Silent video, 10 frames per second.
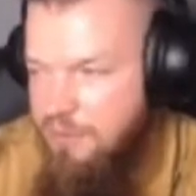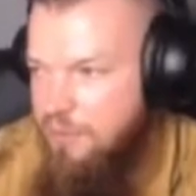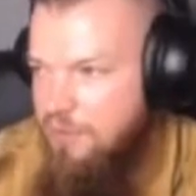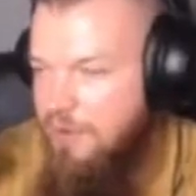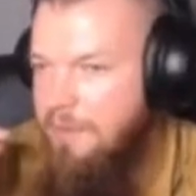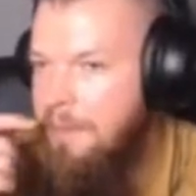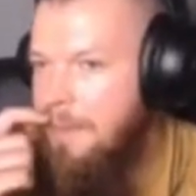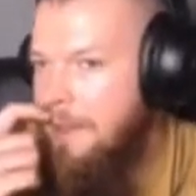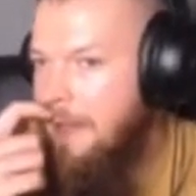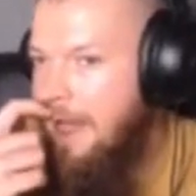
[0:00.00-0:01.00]
za późno.
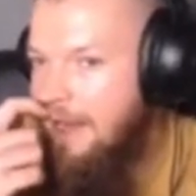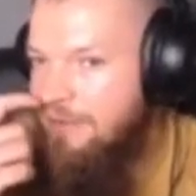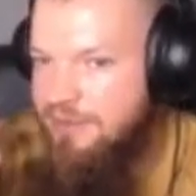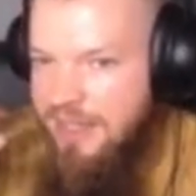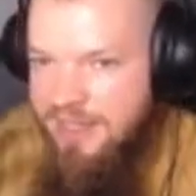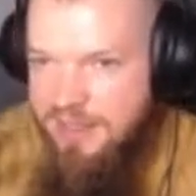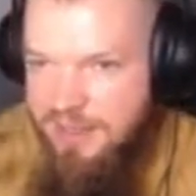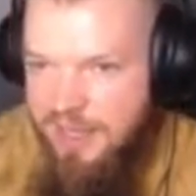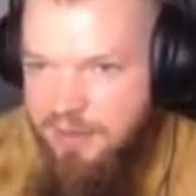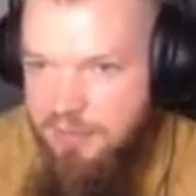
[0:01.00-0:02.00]
Ale wtedy,
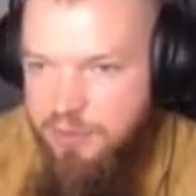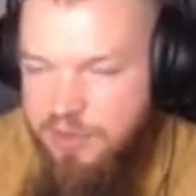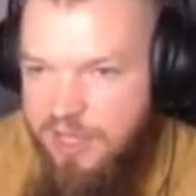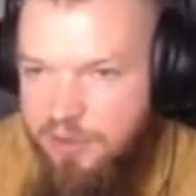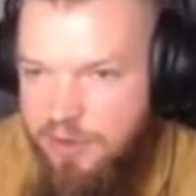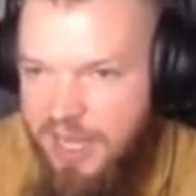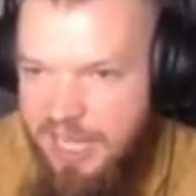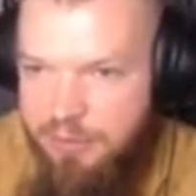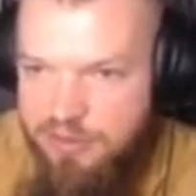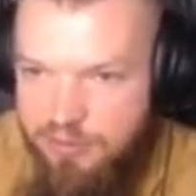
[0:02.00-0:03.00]
jak był na nią
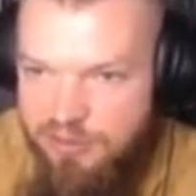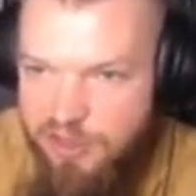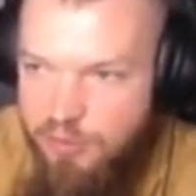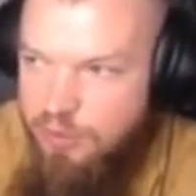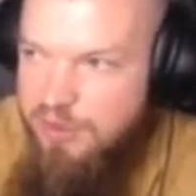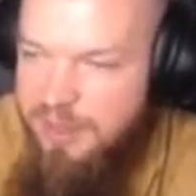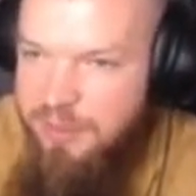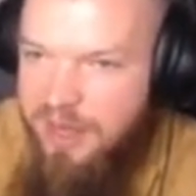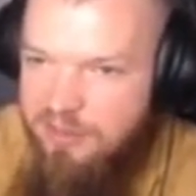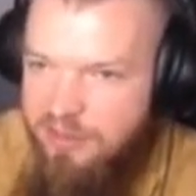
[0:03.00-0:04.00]
hype, że ludzie ją lubili
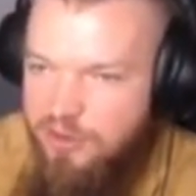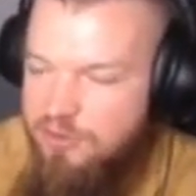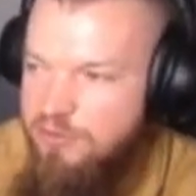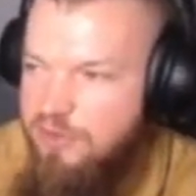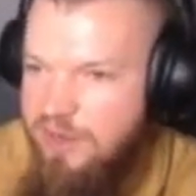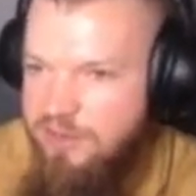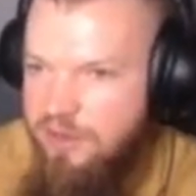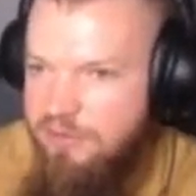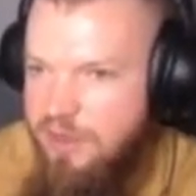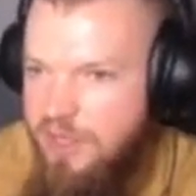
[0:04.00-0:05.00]
bardziej od
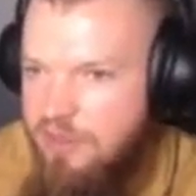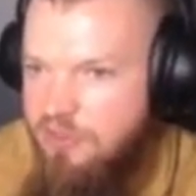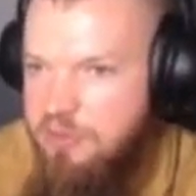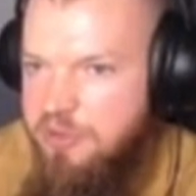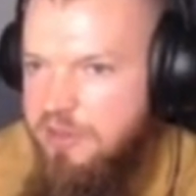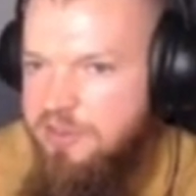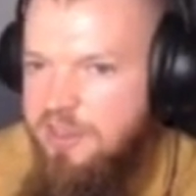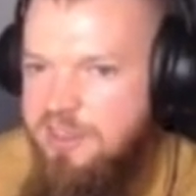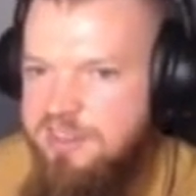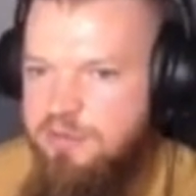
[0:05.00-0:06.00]
Wersow, czemu ona
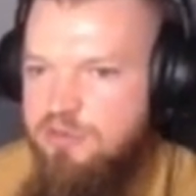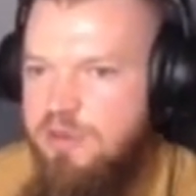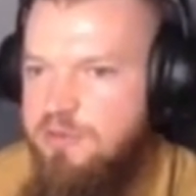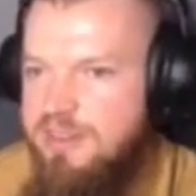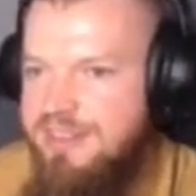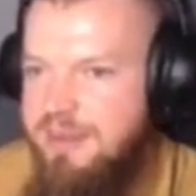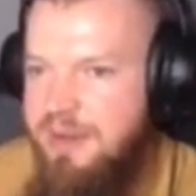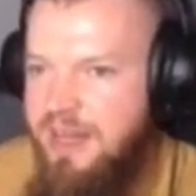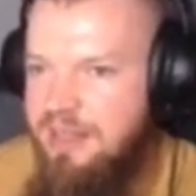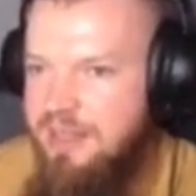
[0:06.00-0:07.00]
wtedy nie założyła własnej
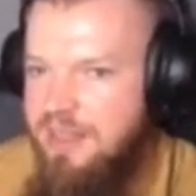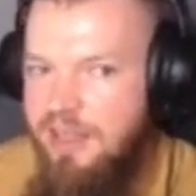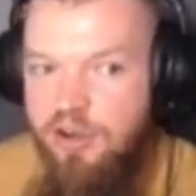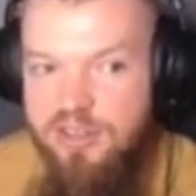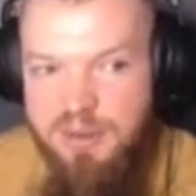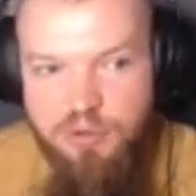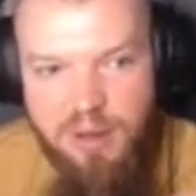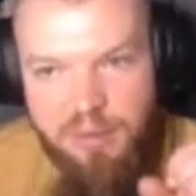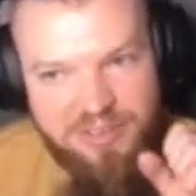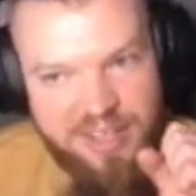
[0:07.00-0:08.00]
marki? Ona
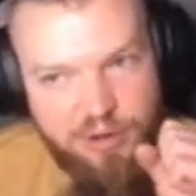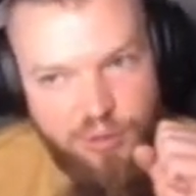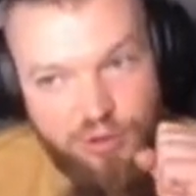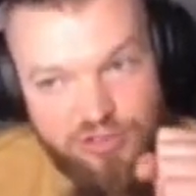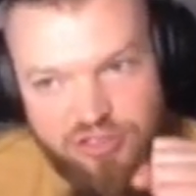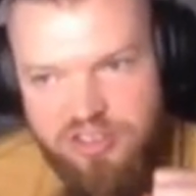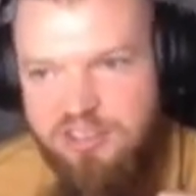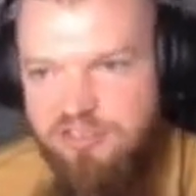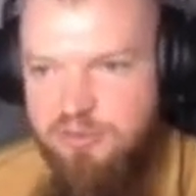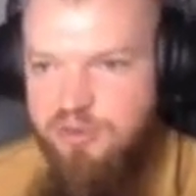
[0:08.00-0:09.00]
mogłaby mieć taką
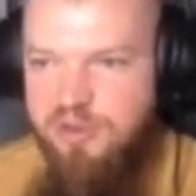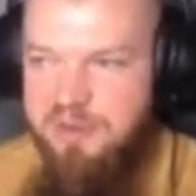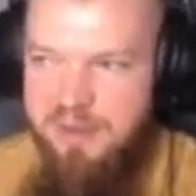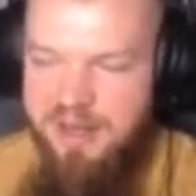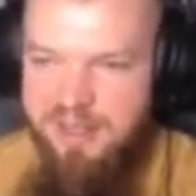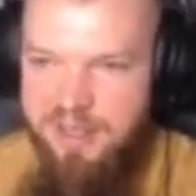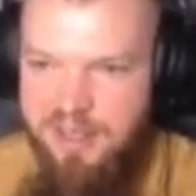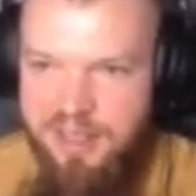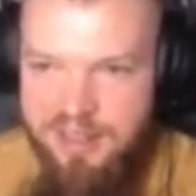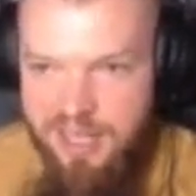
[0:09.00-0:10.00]
ostrzejszą trochę markę,
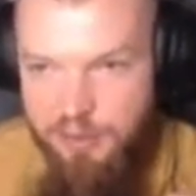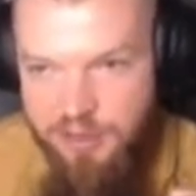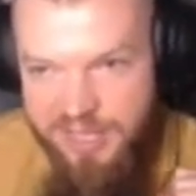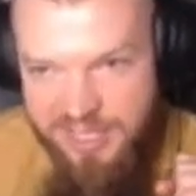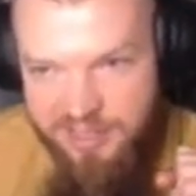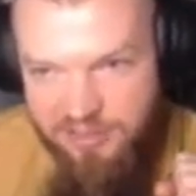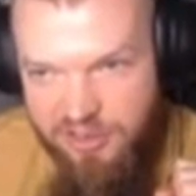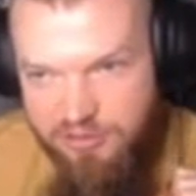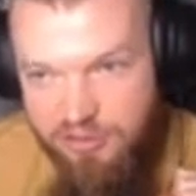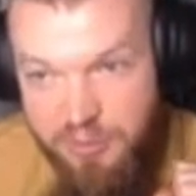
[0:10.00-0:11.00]
taką dla takich
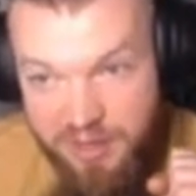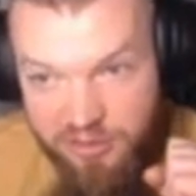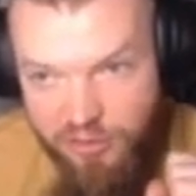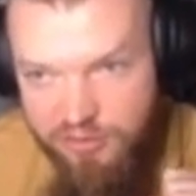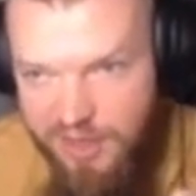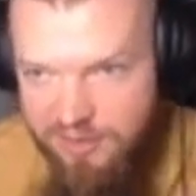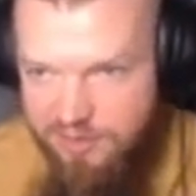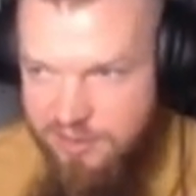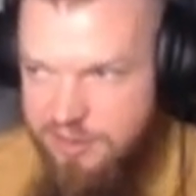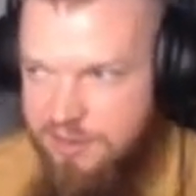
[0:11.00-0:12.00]
dziewczyn bardziej
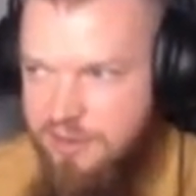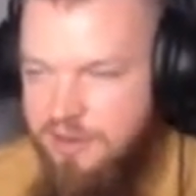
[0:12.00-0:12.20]
odważnych.